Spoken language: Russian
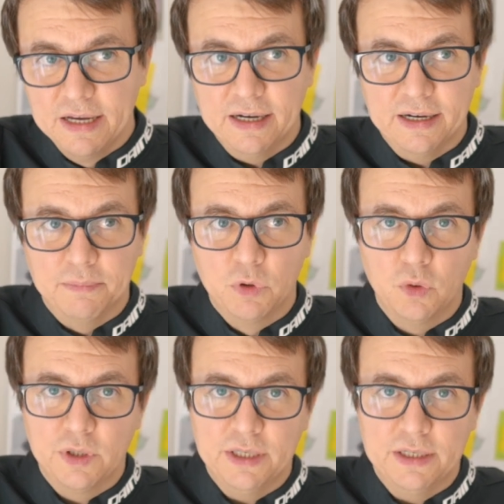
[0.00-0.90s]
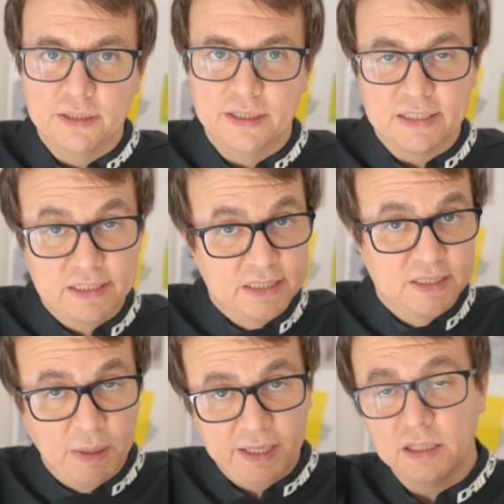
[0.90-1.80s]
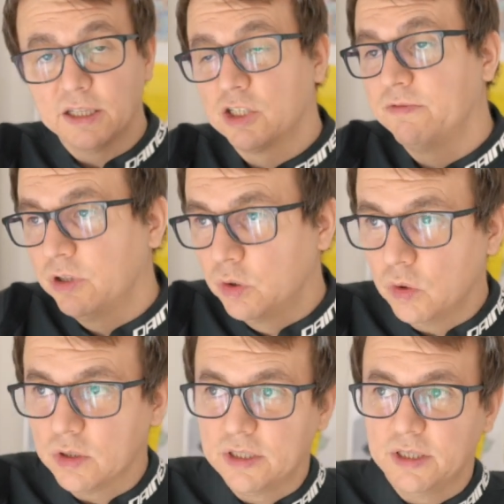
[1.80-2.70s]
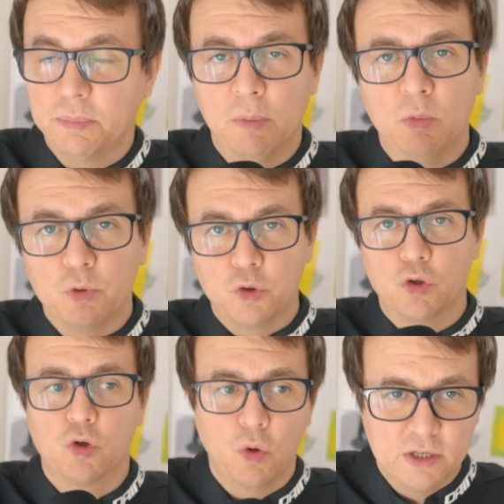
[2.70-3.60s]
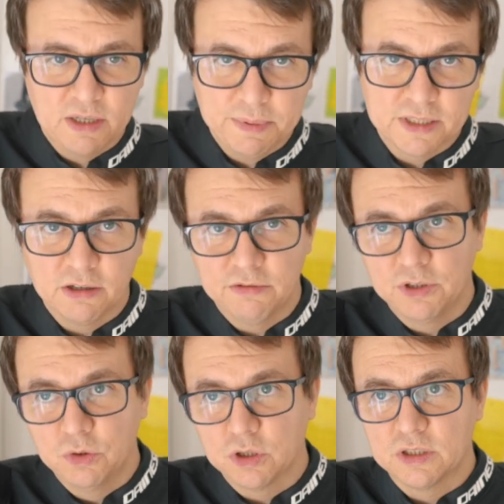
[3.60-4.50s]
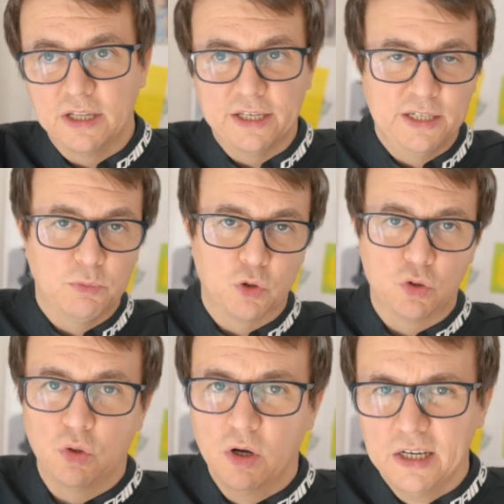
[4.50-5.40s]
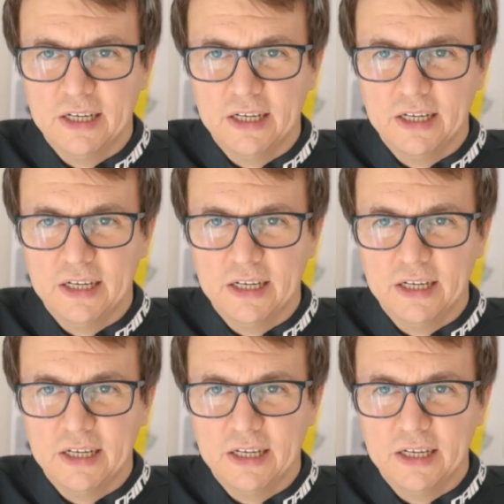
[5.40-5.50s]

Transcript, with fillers: Э, многие, я смотрел даже видосы, по-моему, Чужой записывал видос на тему, что